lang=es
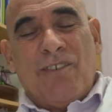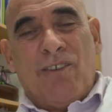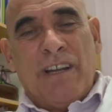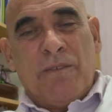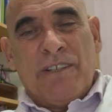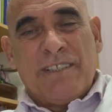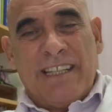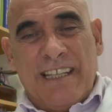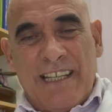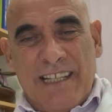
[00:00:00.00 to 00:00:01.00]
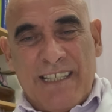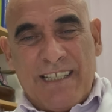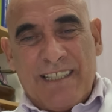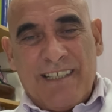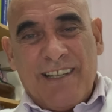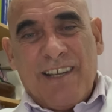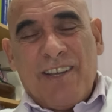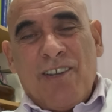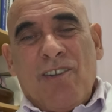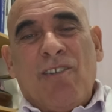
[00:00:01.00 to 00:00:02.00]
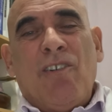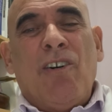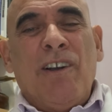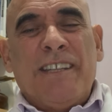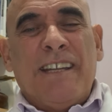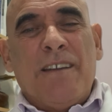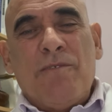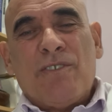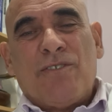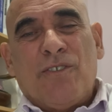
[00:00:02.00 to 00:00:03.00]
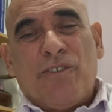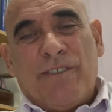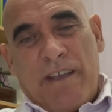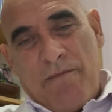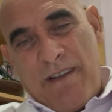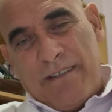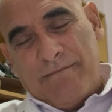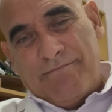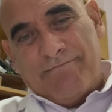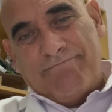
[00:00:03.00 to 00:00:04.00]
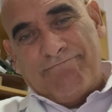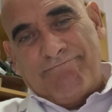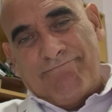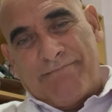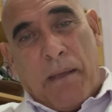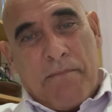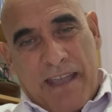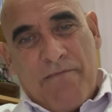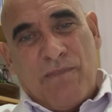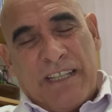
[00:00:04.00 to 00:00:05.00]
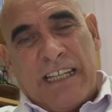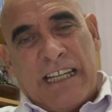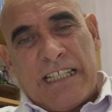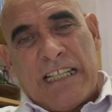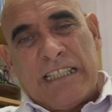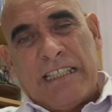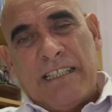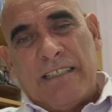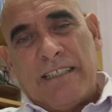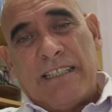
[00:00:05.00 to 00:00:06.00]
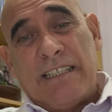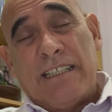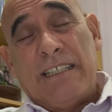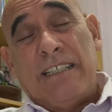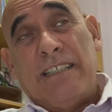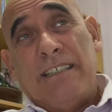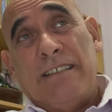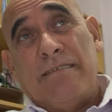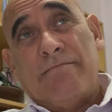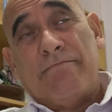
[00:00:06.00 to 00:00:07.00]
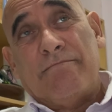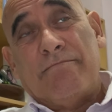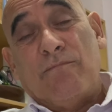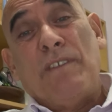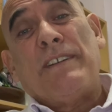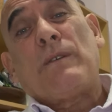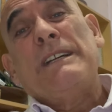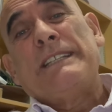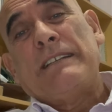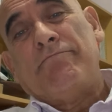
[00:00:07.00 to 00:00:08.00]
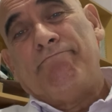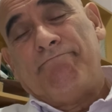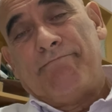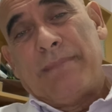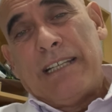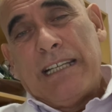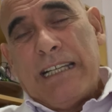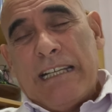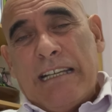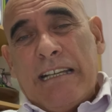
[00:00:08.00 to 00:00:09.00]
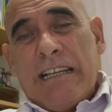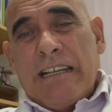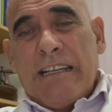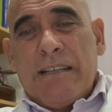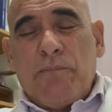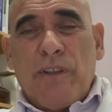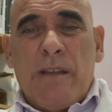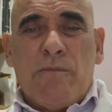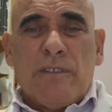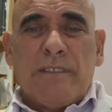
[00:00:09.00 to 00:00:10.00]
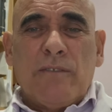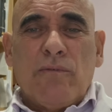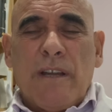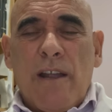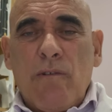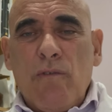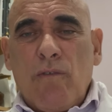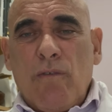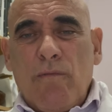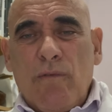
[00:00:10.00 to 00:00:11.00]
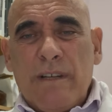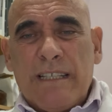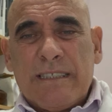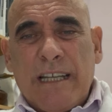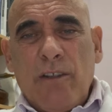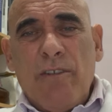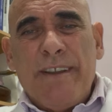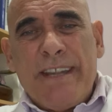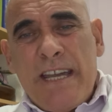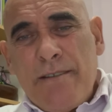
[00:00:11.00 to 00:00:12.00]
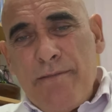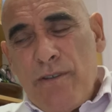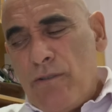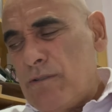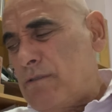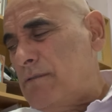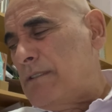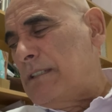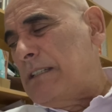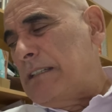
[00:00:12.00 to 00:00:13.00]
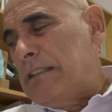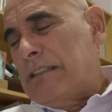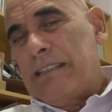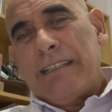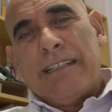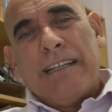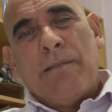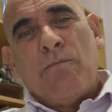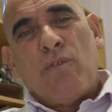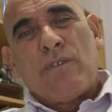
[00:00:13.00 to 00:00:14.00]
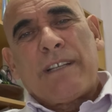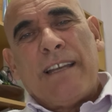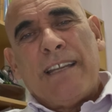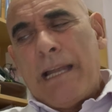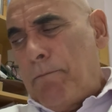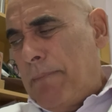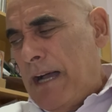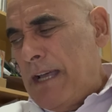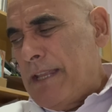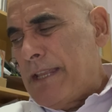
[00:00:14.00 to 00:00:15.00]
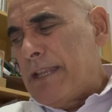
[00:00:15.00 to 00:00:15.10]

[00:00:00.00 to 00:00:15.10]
Hola, buenos días. Hoy tenemos otro tema también muy interesante y muy frecuente, que podemos titularlo como el estado de nervios en busca de la paz